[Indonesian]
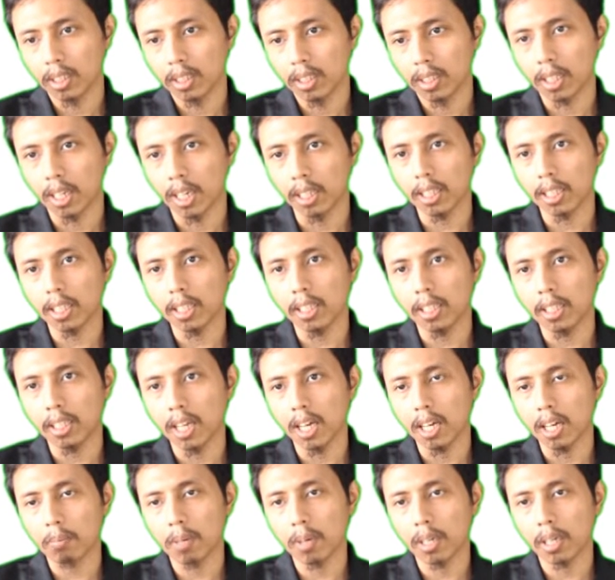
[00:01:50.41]
Nah, ini tadi
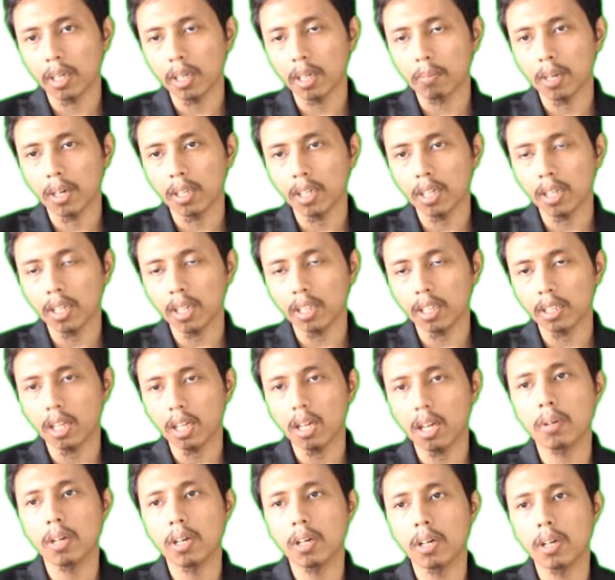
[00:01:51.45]
ya, bagaimana
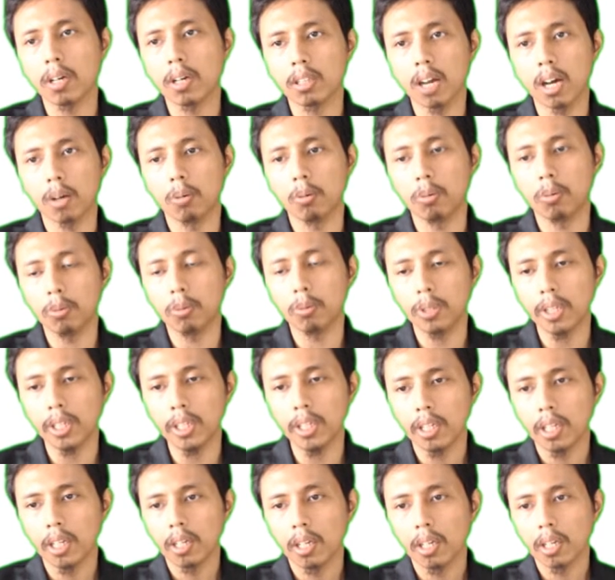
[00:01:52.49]
kita
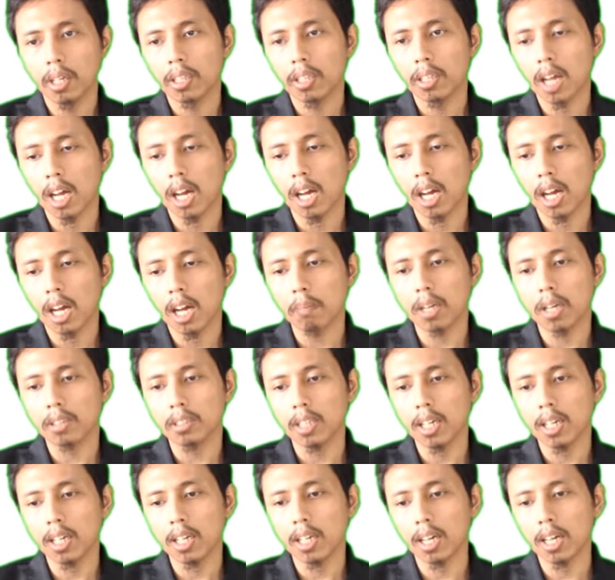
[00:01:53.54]
mengetahui dari
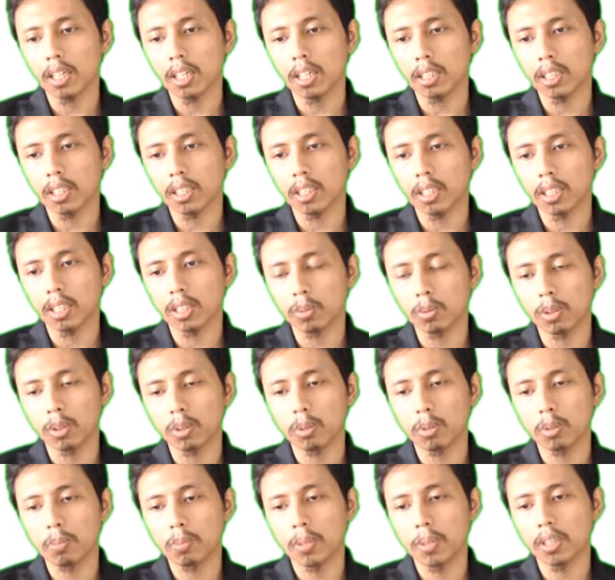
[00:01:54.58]
masa uh,
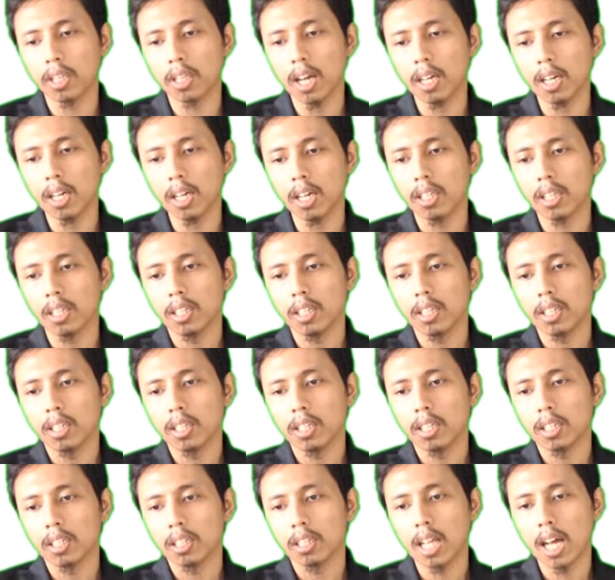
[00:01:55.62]
suatu bintang
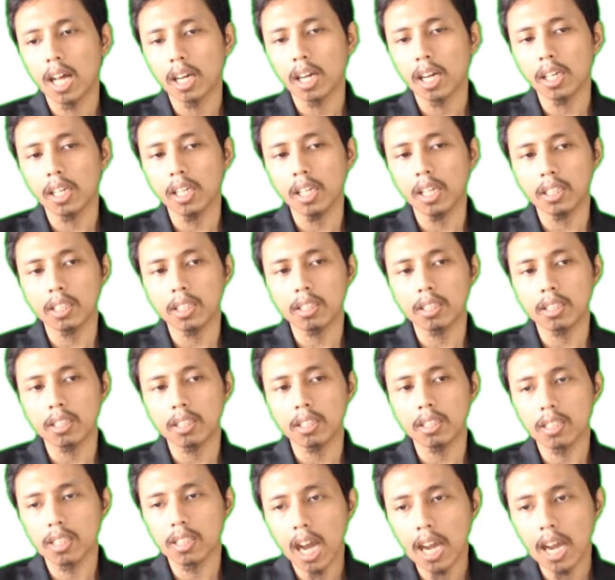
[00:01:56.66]
dari
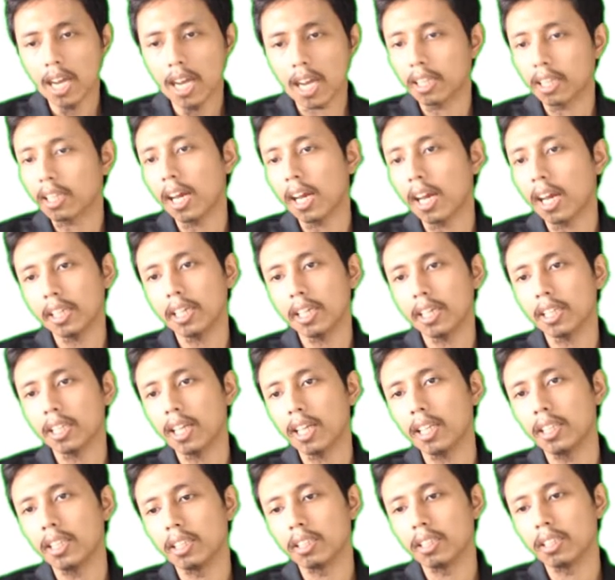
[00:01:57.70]
gaya tariknya
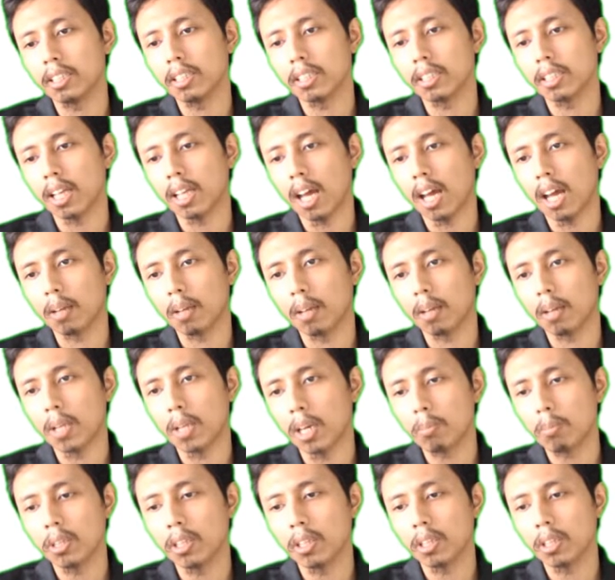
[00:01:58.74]
tadi. Nah,
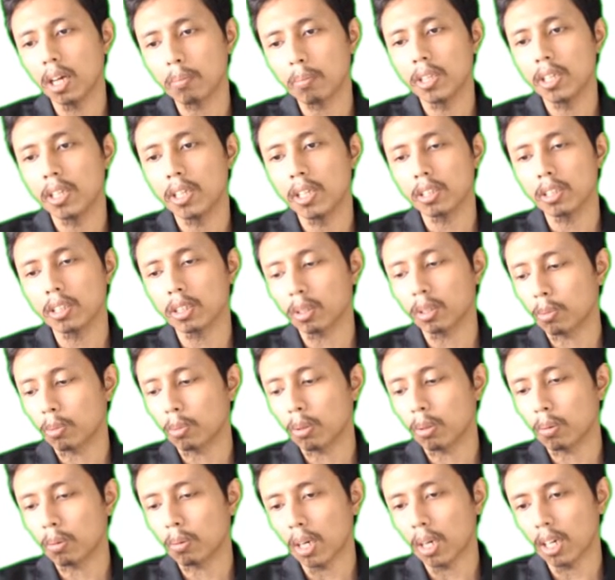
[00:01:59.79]
dari bintang biner
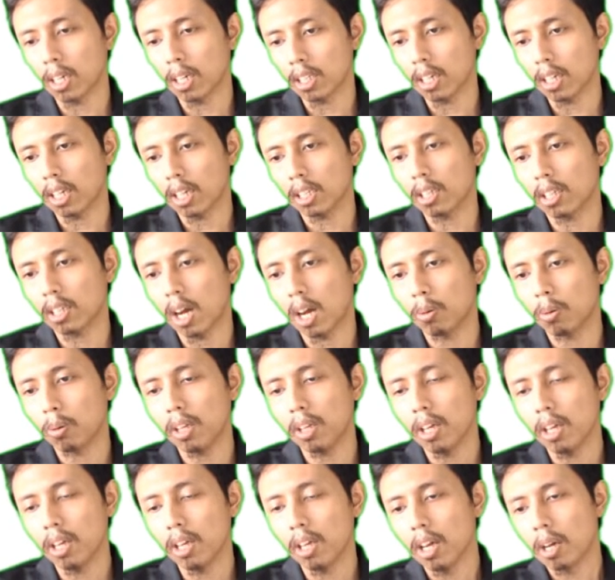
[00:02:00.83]
tersebut akan kita
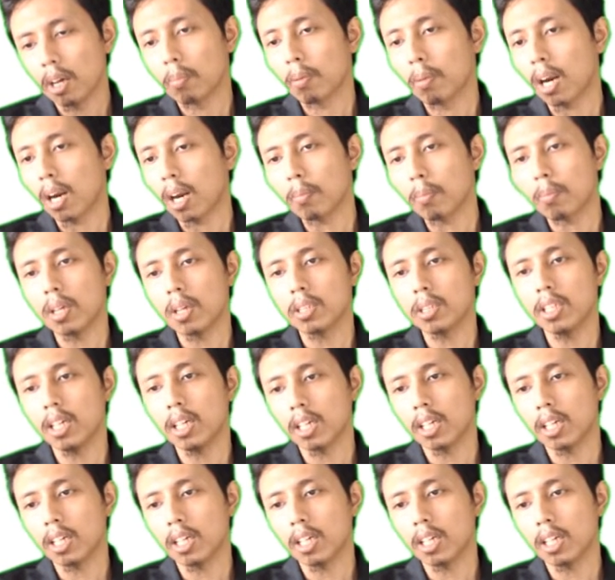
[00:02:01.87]
ketahui berapa sih ya